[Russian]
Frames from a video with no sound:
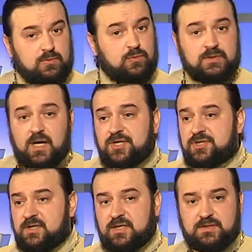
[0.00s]
У
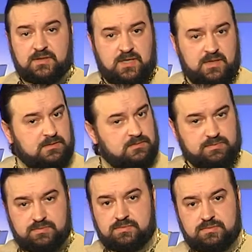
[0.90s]
наших это как
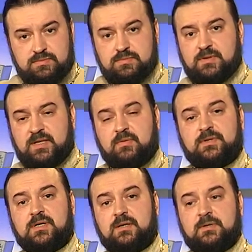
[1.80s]
хлебом
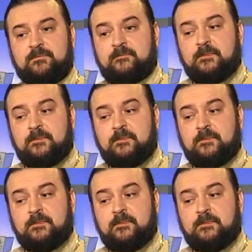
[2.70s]
не корми.